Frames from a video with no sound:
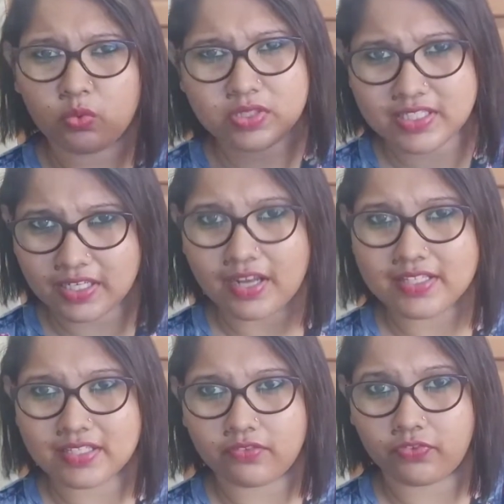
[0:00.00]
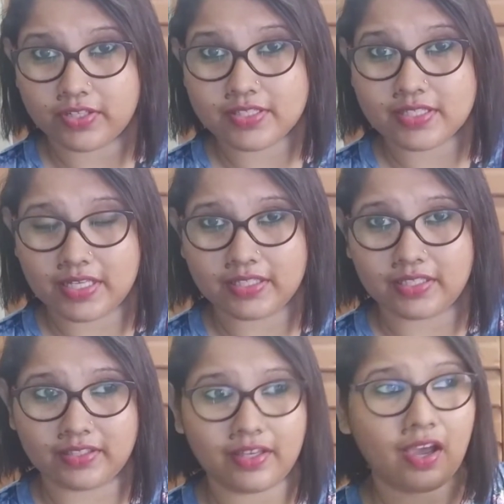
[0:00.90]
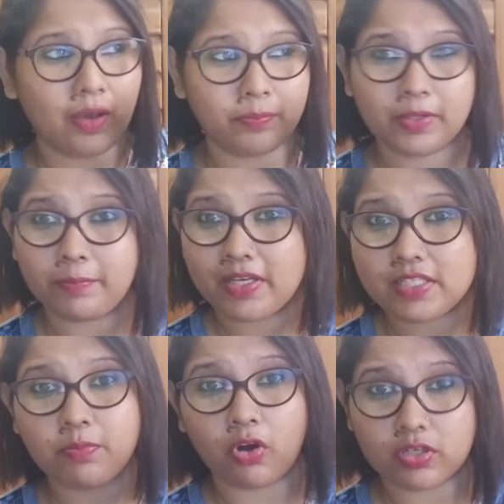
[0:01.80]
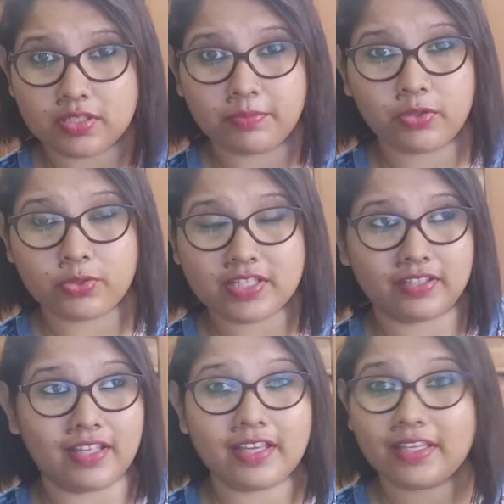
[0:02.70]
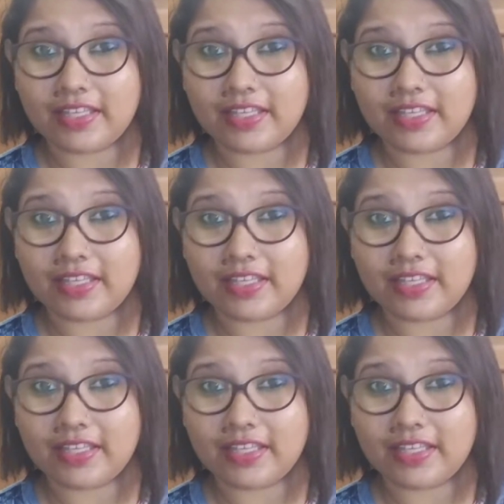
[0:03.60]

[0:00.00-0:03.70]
उस तरह से डिफरेंस नहीं देता है आपके पास बहुत समय हो सकता है